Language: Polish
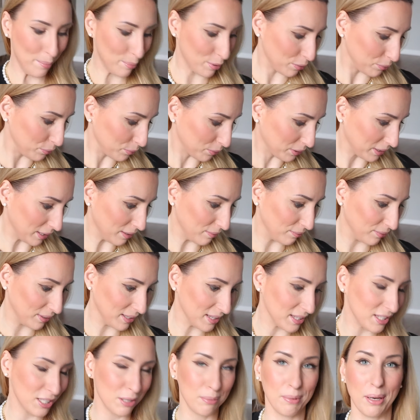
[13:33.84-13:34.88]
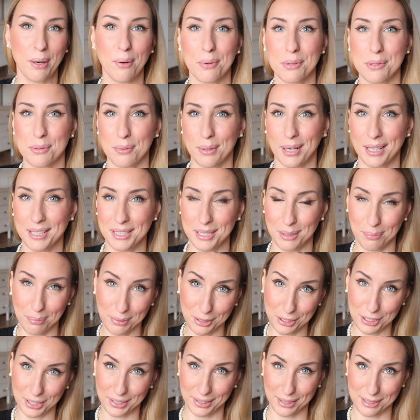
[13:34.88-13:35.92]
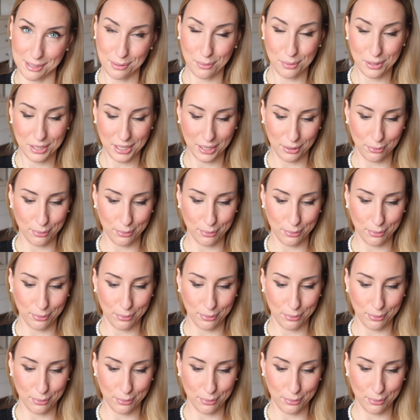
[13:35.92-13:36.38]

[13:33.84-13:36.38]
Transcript: produktem, więc śmiało, słuchajcie, picie, testujcie.